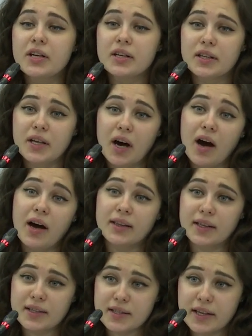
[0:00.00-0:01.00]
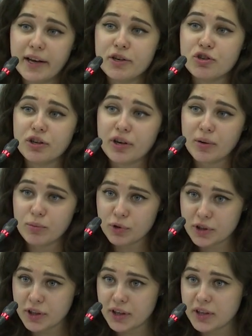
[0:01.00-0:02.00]
да, однозначно
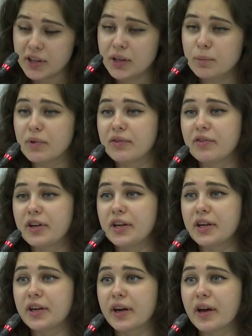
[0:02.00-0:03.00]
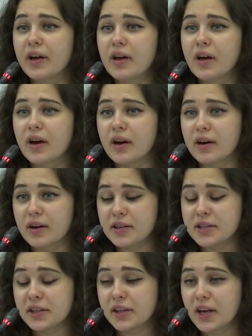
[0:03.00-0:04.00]
работает, и добавление а,
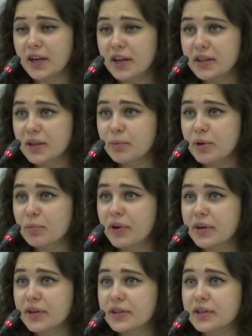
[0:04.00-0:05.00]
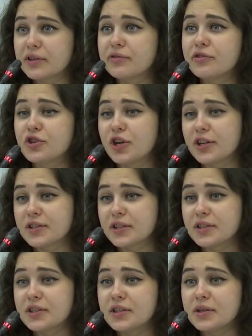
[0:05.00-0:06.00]
антиангиогенных препаратов, в
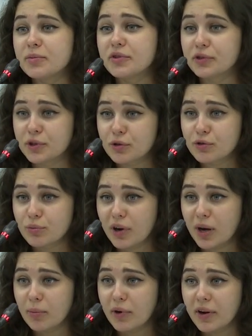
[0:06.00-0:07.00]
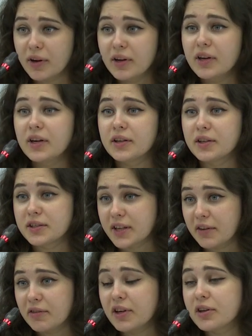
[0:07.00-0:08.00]
частности биоцизумаба,
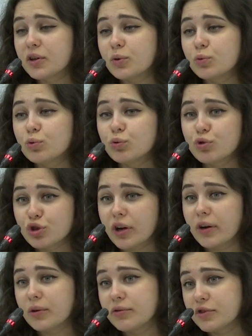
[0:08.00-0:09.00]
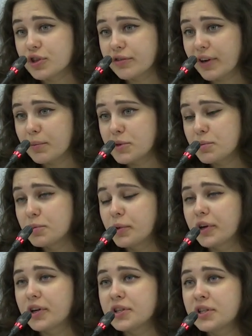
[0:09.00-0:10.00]
достоверно улучшает выживаемость без
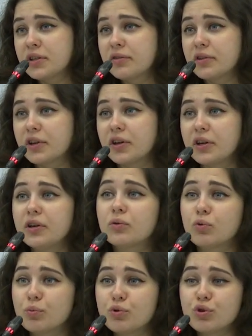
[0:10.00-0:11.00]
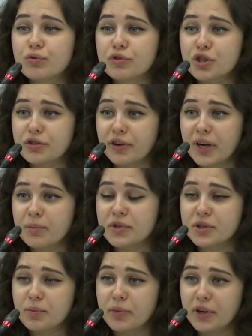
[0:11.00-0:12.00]
прогрессирования и общую
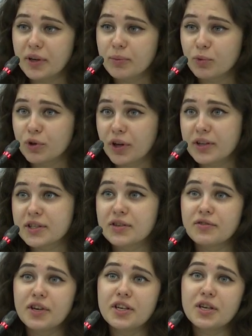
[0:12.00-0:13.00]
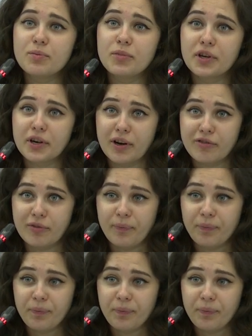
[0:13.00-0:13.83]
выживаемость при мутации в гене БИРАФ.